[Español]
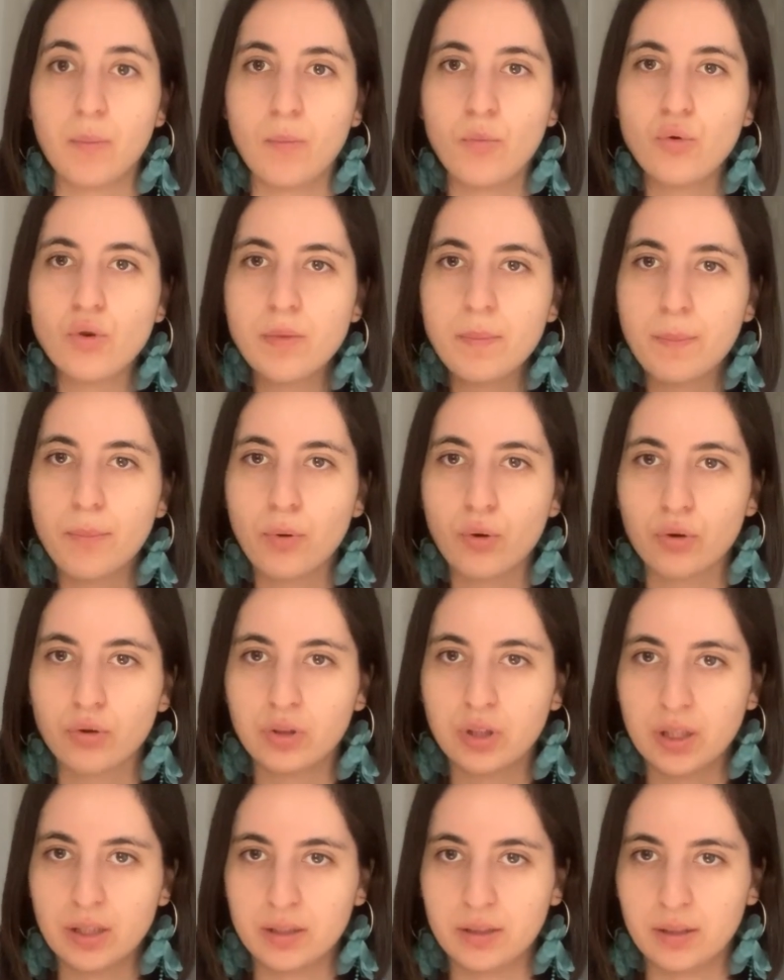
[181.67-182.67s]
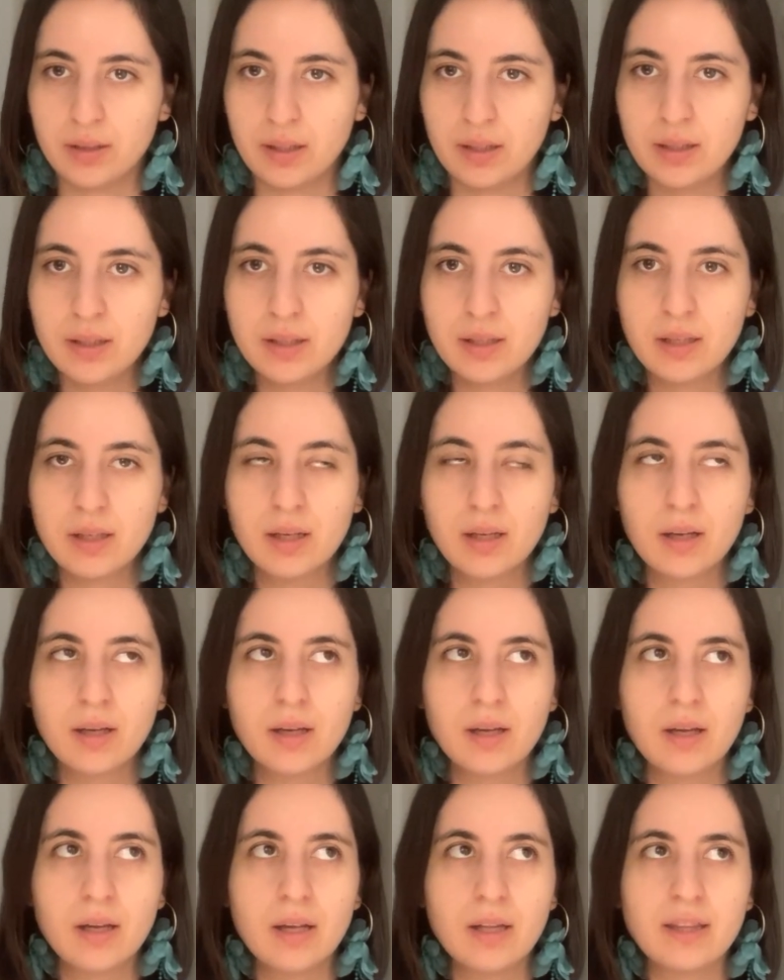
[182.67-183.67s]
muy importante,
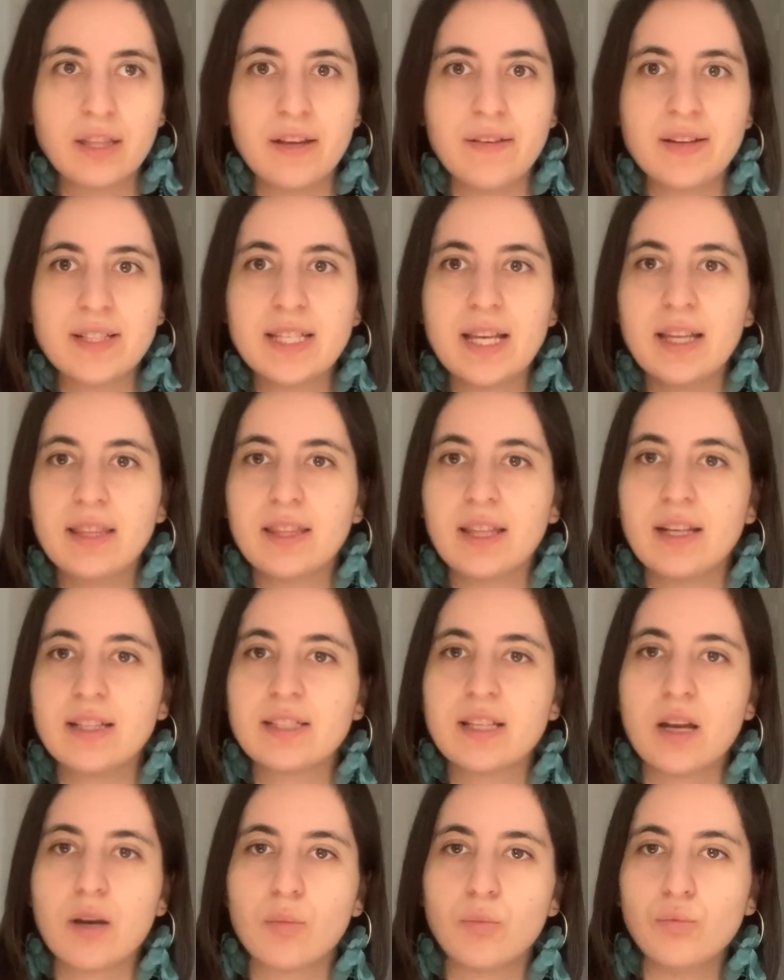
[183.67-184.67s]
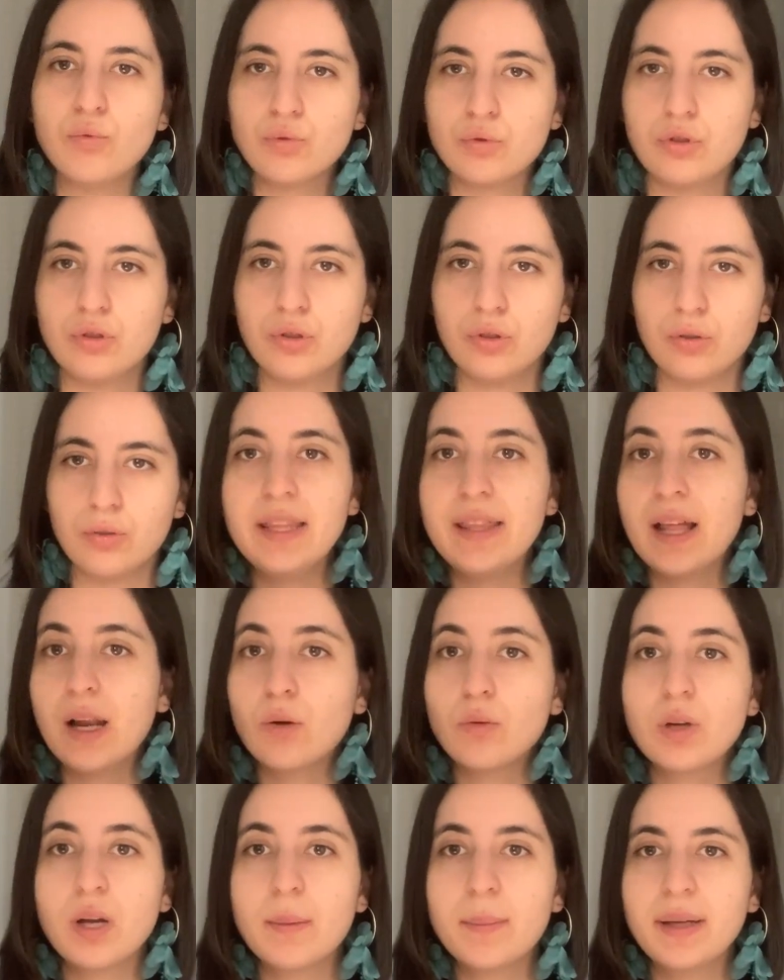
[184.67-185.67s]
te vas a estresar mucho. Y de
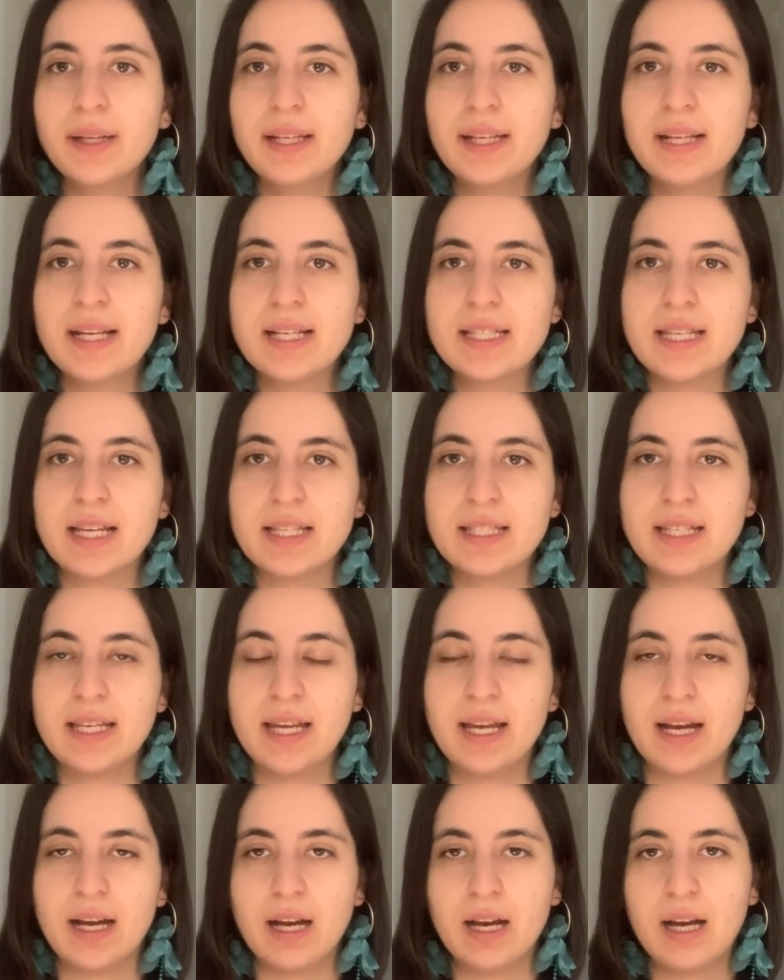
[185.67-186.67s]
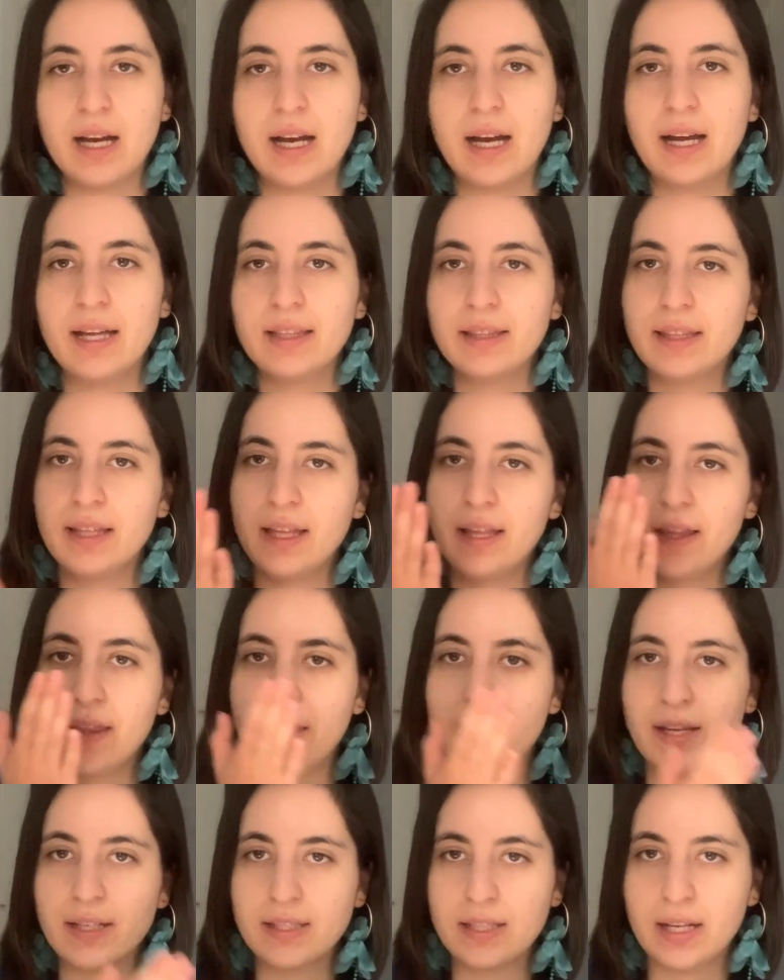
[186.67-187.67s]
alguna manera, ya sea antes
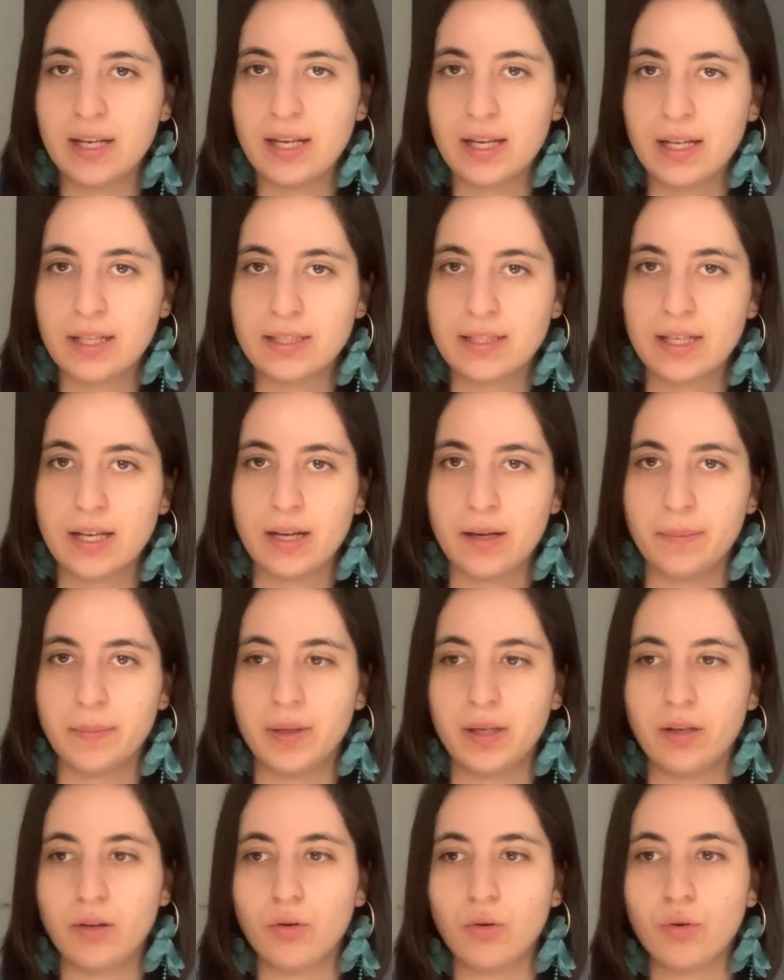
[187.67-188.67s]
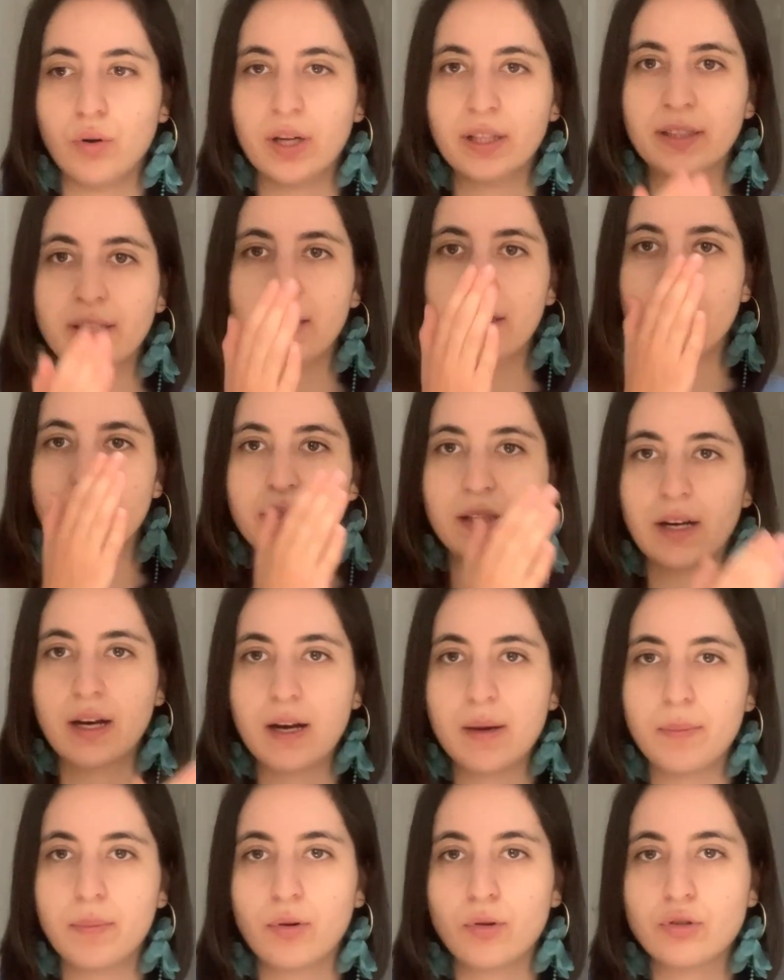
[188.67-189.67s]
de hacer el examen o antes de entregar
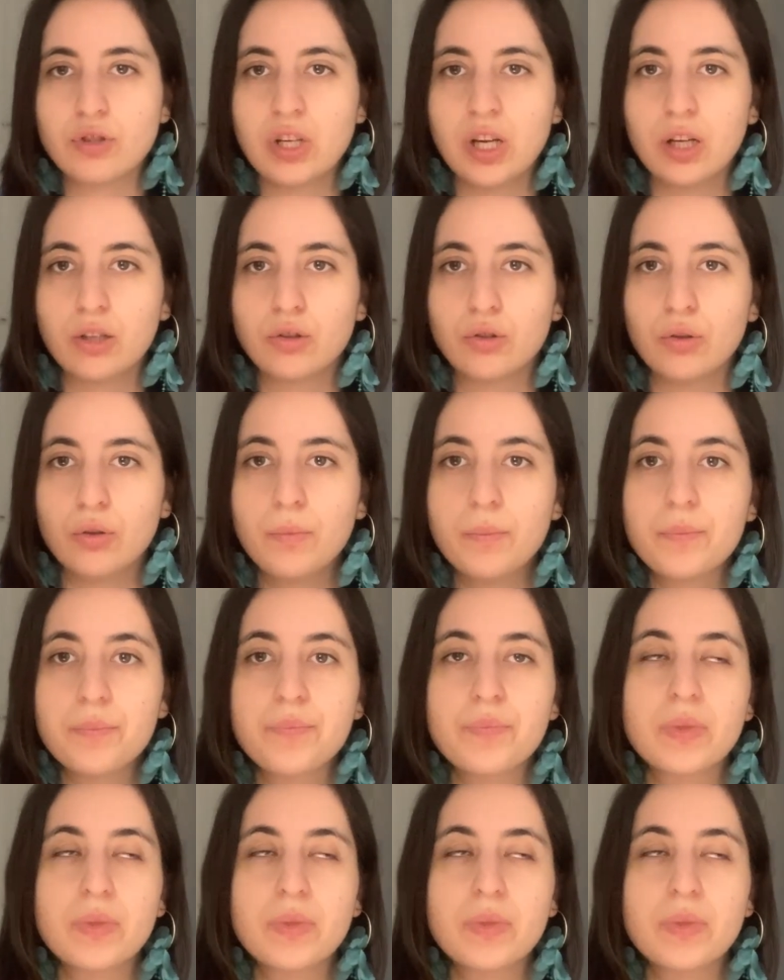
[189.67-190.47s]
el proyecto,